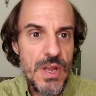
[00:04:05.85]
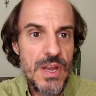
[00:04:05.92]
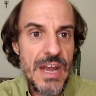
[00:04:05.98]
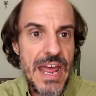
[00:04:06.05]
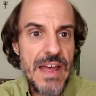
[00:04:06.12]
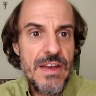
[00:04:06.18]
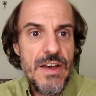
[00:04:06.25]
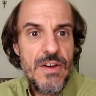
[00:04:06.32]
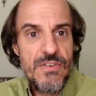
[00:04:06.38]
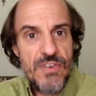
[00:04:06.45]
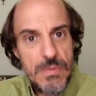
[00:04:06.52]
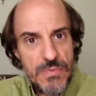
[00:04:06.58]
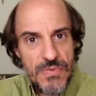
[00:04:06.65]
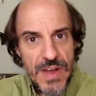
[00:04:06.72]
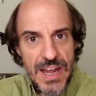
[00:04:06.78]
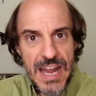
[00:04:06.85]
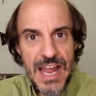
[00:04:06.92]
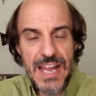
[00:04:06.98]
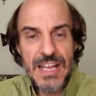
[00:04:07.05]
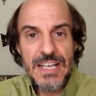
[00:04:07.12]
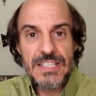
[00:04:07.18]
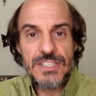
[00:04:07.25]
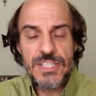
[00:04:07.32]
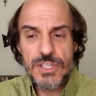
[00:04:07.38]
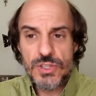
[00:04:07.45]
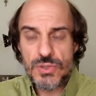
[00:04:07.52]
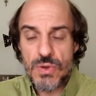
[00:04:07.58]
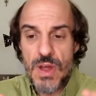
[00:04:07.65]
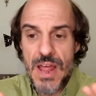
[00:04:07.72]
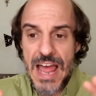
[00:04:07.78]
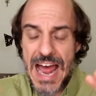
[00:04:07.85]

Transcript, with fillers: Né? Vamos falar disso.